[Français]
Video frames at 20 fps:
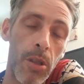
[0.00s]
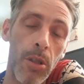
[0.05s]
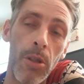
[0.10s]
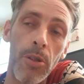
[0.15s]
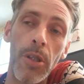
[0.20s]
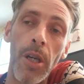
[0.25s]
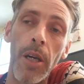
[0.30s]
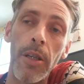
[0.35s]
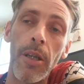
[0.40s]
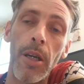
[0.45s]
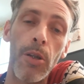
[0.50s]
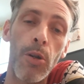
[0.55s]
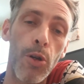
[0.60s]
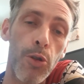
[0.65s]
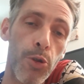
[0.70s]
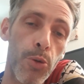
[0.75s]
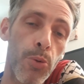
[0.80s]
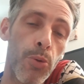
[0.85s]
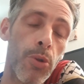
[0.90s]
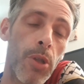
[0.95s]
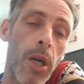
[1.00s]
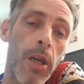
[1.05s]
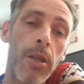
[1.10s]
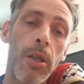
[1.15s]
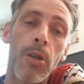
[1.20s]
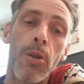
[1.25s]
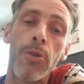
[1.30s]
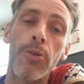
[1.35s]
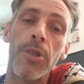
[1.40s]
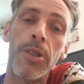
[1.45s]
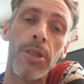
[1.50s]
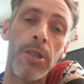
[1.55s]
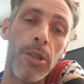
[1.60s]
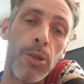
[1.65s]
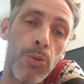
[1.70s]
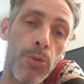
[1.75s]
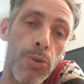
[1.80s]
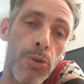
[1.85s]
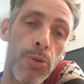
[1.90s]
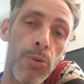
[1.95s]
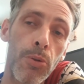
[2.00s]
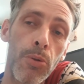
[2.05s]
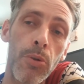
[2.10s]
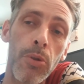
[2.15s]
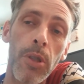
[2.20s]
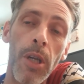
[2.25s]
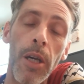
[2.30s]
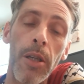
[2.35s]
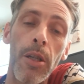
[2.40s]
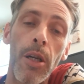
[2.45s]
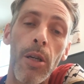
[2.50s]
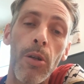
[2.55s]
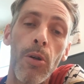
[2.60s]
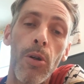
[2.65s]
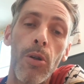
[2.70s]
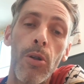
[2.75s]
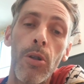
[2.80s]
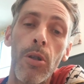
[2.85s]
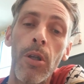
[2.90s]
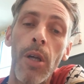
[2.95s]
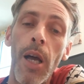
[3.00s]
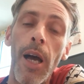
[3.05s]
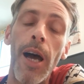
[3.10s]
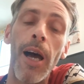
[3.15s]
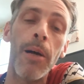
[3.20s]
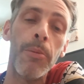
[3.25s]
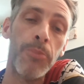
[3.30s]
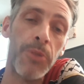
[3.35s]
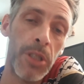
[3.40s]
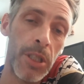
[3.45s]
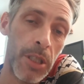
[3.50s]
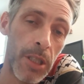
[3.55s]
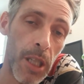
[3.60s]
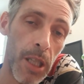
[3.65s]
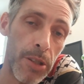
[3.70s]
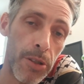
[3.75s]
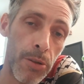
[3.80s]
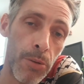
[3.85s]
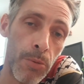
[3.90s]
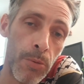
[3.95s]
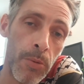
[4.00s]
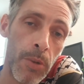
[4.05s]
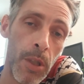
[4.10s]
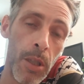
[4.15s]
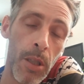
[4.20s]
euh, derrière leur chute, derrière leur destitution, derrière leur euh, abdication